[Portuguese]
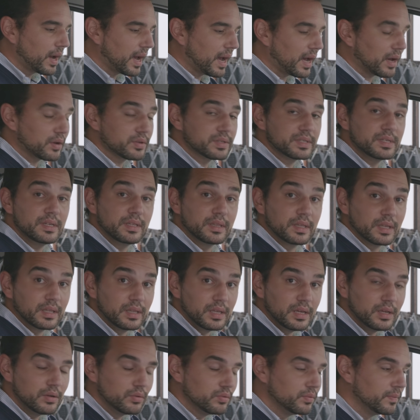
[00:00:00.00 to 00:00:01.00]
carro
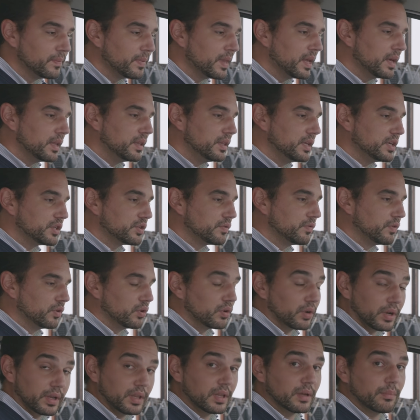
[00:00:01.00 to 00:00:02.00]
citadino deste
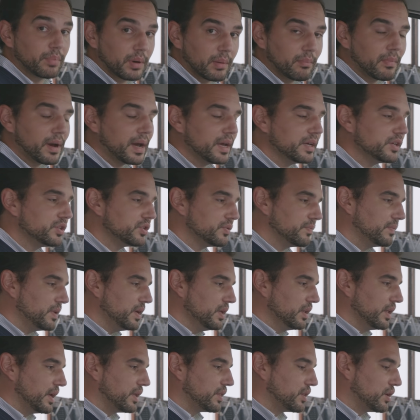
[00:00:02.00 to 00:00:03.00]
valor, ainda para mais
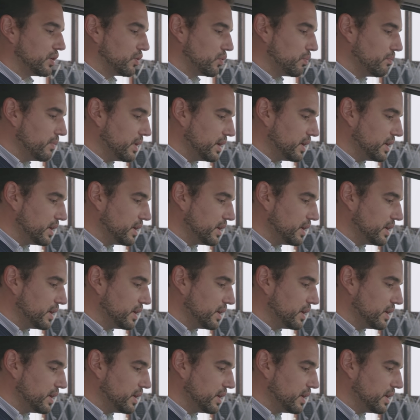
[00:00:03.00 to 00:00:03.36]
elétrico.